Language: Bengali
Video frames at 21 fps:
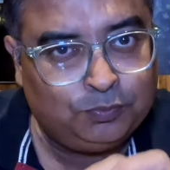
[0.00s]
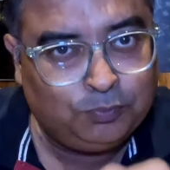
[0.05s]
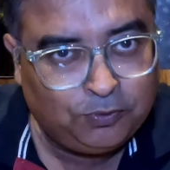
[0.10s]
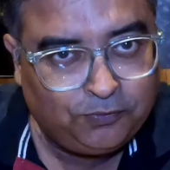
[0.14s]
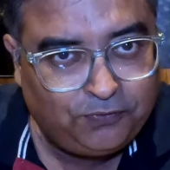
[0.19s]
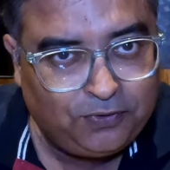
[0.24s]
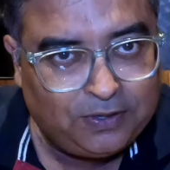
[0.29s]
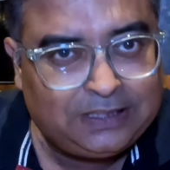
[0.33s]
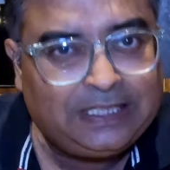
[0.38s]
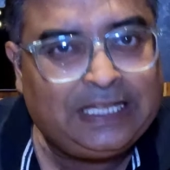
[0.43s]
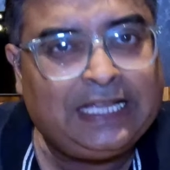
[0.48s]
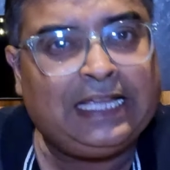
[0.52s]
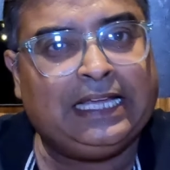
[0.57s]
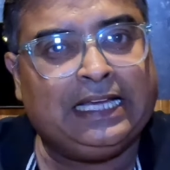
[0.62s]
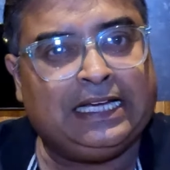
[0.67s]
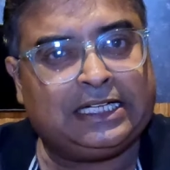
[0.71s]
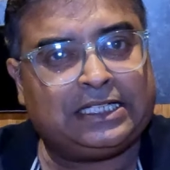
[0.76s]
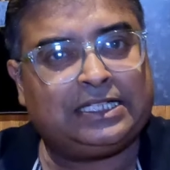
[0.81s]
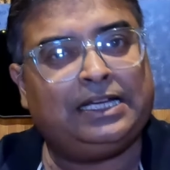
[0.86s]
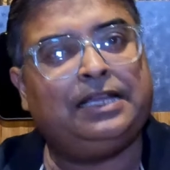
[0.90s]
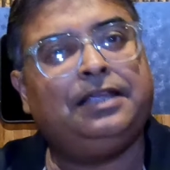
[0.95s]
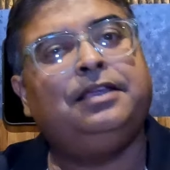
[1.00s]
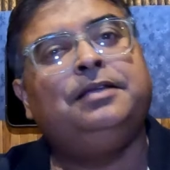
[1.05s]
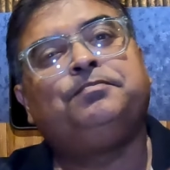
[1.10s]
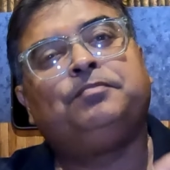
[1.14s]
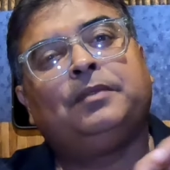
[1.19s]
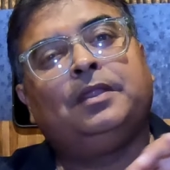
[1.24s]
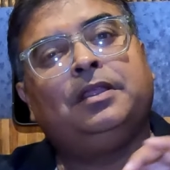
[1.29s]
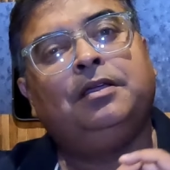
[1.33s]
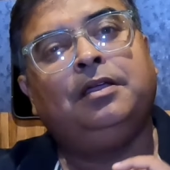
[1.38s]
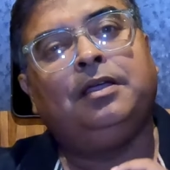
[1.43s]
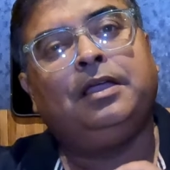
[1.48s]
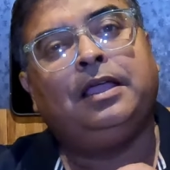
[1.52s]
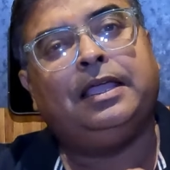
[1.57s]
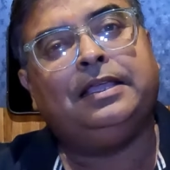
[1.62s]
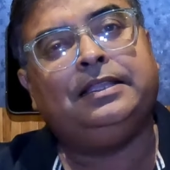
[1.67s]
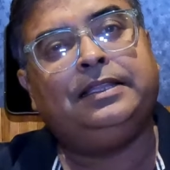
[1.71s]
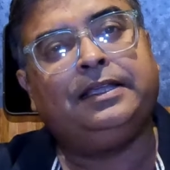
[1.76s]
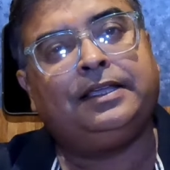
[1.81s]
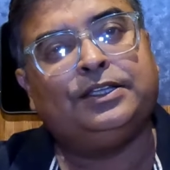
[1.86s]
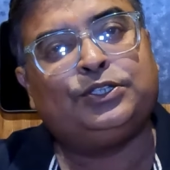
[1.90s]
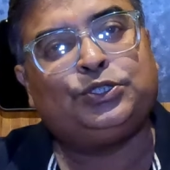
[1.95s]
বুফেতে এসে
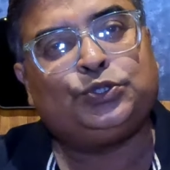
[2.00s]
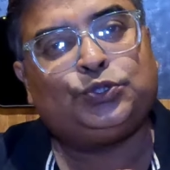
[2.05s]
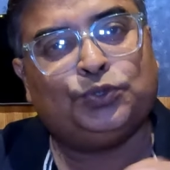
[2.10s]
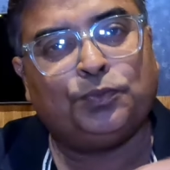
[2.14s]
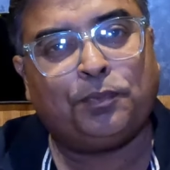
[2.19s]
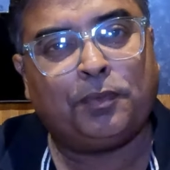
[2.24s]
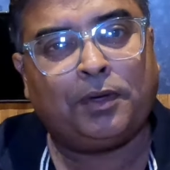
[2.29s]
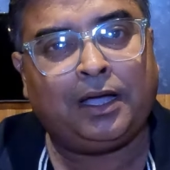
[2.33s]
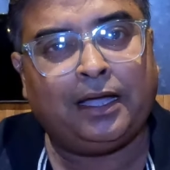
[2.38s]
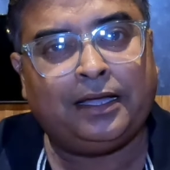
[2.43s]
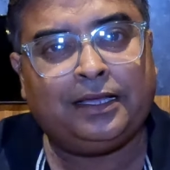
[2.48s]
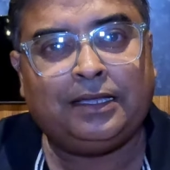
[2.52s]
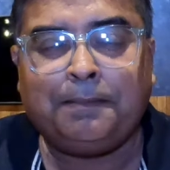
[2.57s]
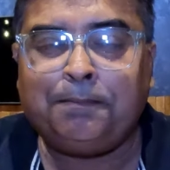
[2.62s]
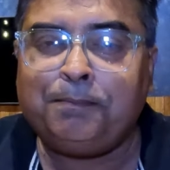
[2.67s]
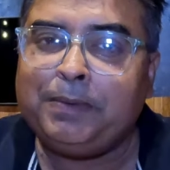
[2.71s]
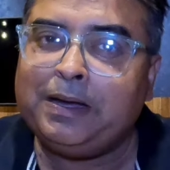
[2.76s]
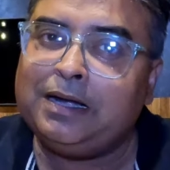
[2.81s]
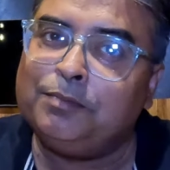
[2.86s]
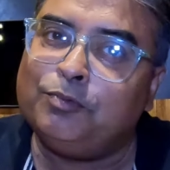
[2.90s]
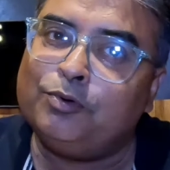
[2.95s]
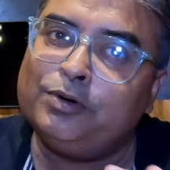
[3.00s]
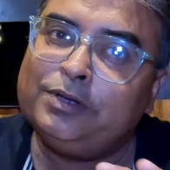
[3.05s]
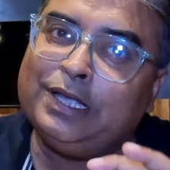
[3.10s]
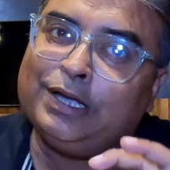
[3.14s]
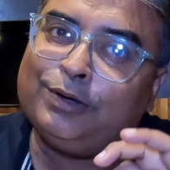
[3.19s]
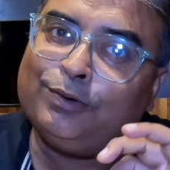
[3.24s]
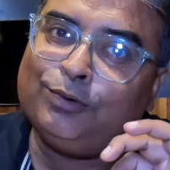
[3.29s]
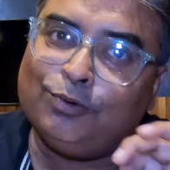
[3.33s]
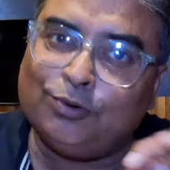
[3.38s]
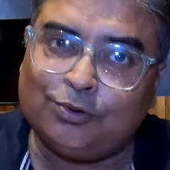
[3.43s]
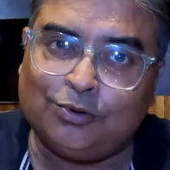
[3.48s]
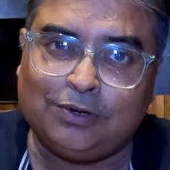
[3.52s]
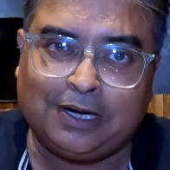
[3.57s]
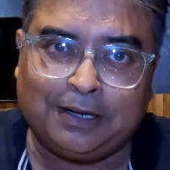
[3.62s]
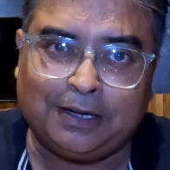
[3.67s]
এদিকে স্যুপ খাইয়ে পেট ভরিয়ে কোনো